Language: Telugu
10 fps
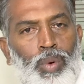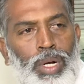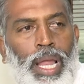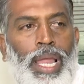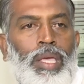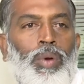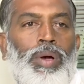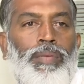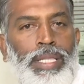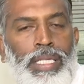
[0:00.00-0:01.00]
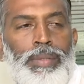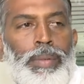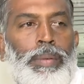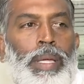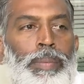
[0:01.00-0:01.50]
మూడు నెలలకి ఒక వైద్య
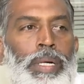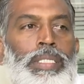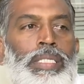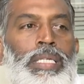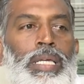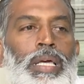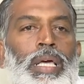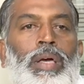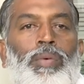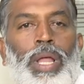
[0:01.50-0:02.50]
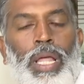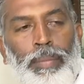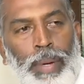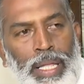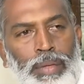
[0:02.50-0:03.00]
శిబిరం ఏర్పాటు చేసి
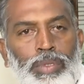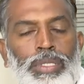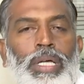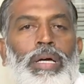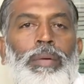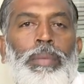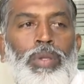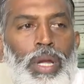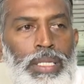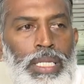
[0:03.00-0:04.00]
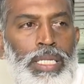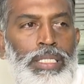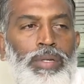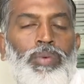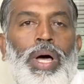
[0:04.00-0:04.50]
వాళ్ళకి మై ఉచితంగా మందులు
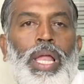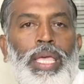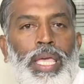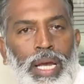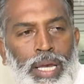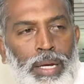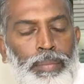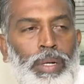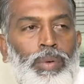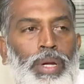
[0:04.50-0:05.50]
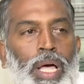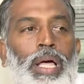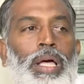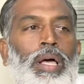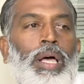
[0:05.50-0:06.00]
అందజేసి వాళ్ళకి ఏ ట్రీట్మెంట్ ఉన్నా
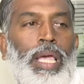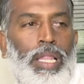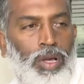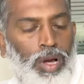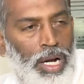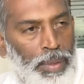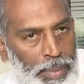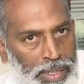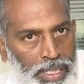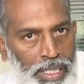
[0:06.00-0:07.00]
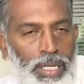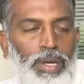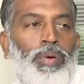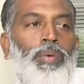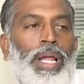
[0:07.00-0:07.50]
హెల్త్ కార్డులు ఇప్పించి
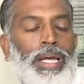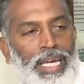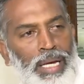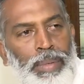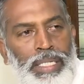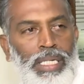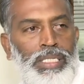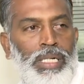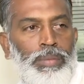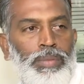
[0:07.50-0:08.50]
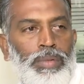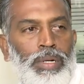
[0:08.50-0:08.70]
వాళ్ళకి ట్రీట్మెంట్ చేయించడం